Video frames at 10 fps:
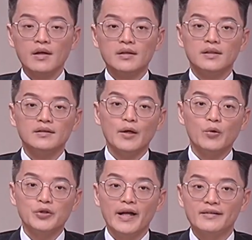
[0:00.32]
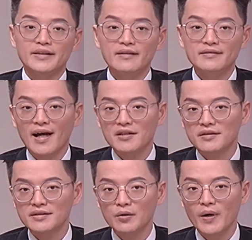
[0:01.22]
曾在过去两天搭
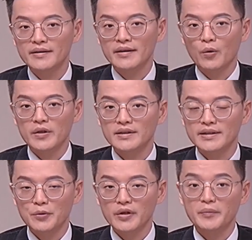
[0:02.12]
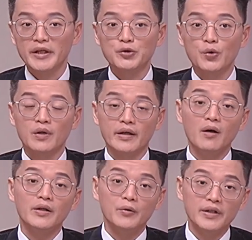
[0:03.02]
乘轻快铁或是捷运的民众，可
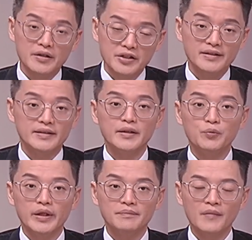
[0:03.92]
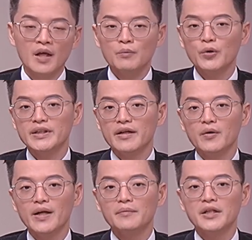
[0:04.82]
要留意这则新闻。目前
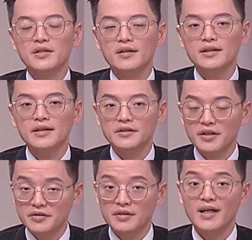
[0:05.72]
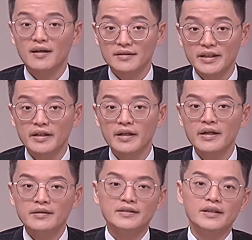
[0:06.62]
有两名乘客证实染疫，
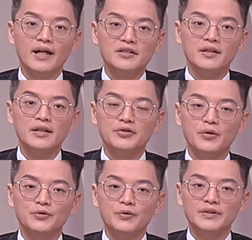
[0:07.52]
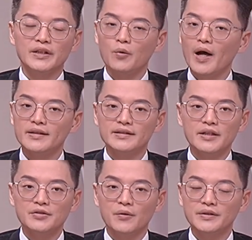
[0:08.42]
那其他乘客受促尽快的
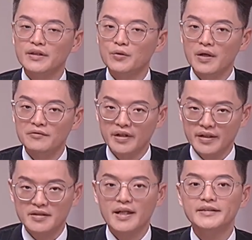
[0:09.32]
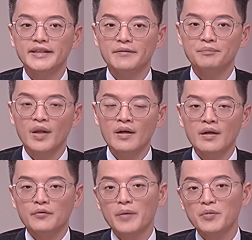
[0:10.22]
接受新冠肺炎筛检。
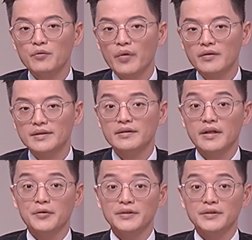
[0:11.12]
Rapid Rail 私人有